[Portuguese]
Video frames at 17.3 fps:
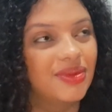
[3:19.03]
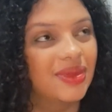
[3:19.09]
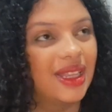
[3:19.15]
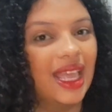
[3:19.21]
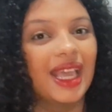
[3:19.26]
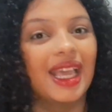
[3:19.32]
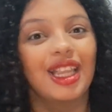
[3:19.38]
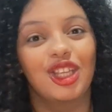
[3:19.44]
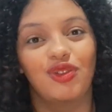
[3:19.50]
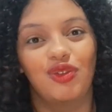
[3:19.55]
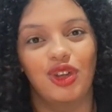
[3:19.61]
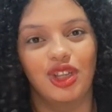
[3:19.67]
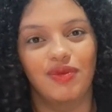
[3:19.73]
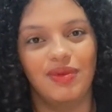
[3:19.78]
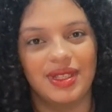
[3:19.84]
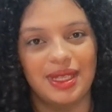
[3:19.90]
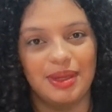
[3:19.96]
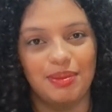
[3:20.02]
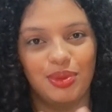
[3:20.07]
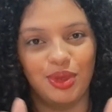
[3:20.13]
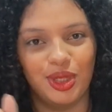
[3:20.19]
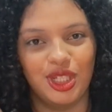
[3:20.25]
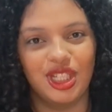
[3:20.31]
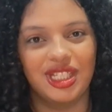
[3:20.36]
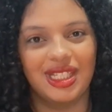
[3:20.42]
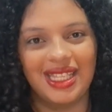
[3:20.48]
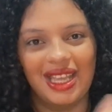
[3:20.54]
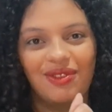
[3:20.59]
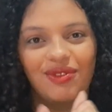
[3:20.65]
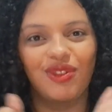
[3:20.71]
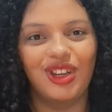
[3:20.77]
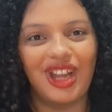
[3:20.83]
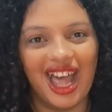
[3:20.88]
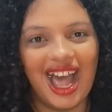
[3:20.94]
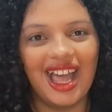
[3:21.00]
tem aquelas folhas que você puxa assim, a
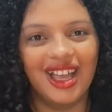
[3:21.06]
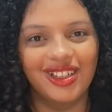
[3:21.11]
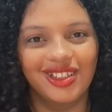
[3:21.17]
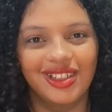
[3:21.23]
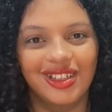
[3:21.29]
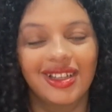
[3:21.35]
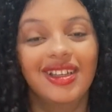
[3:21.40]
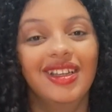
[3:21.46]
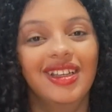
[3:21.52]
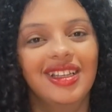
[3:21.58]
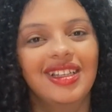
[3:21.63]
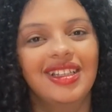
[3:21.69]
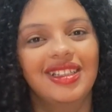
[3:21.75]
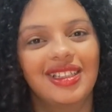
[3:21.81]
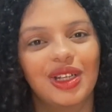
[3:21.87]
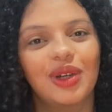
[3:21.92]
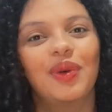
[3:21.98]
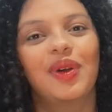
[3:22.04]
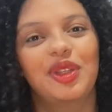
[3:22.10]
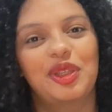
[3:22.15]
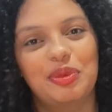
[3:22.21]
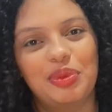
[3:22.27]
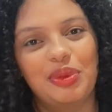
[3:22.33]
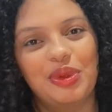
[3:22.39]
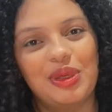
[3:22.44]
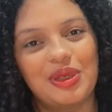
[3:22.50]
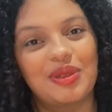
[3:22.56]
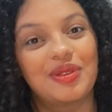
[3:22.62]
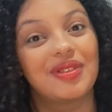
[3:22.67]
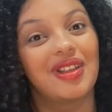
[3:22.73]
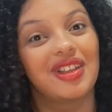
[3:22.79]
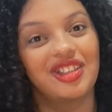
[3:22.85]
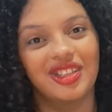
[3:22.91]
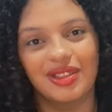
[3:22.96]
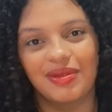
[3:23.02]
folha rasga. Então, é tipo isso, não
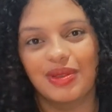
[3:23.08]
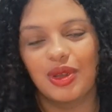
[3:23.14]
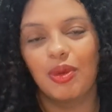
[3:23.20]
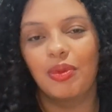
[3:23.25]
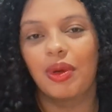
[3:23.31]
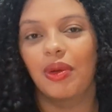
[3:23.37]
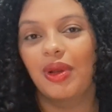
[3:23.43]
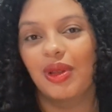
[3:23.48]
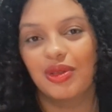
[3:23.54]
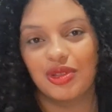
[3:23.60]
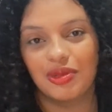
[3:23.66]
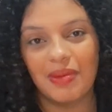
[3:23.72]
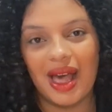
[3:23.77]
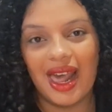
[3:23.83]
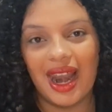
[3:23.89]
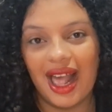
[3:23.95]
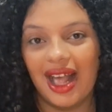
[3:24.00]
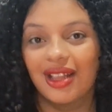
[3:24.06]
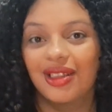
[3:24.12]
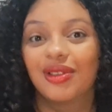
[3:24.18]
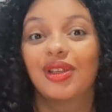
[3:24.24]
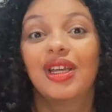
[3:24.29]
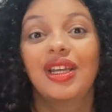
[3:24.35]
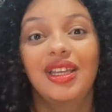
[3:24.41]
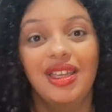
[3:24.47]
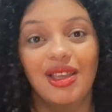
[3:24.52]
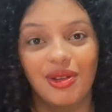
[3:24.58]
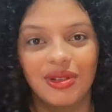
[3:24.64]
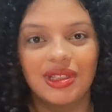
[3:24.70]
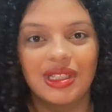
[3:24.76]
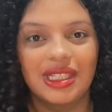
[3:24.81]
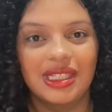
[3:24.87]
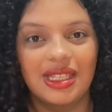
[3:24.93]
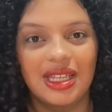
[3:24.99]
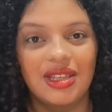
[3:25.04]
adianta você comprar um lenço barato e
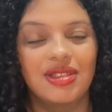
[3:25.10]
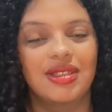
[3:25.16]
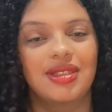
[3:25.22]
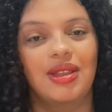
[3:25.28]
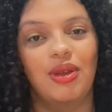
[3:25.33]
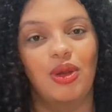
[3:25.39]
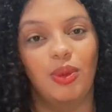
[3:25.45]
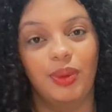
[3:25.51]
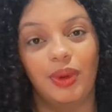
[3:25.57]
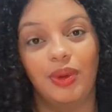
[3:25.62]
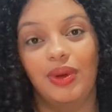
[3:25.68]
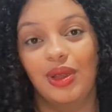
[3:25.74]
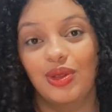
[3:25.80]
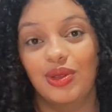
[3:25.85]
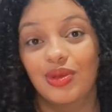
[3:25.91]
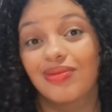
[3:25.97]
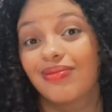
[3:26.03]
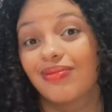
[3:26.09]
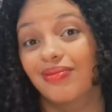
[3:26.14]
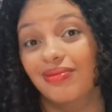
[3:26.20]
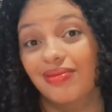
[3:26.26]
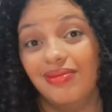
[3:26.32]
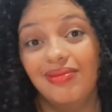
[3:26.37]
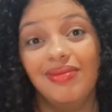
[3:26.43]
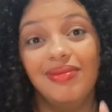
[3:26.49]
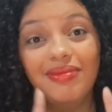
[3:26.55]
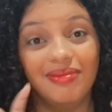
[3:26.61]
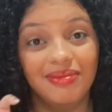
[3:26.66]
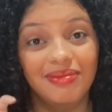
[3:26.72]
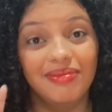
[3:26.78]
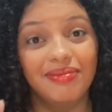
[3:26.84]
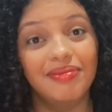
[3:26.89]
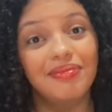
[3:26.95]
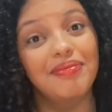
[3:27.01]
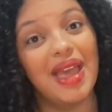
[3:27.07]
acontecer isso, tem que comprar um lenço
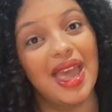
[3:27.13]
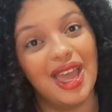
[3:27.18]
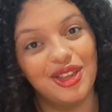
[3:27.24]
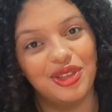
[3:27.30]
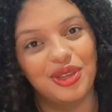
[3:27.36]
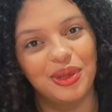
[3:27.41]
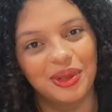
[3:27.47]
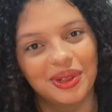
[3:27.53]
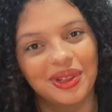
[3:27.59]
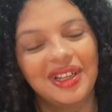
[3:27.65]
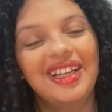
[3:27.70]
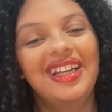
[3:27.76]
médio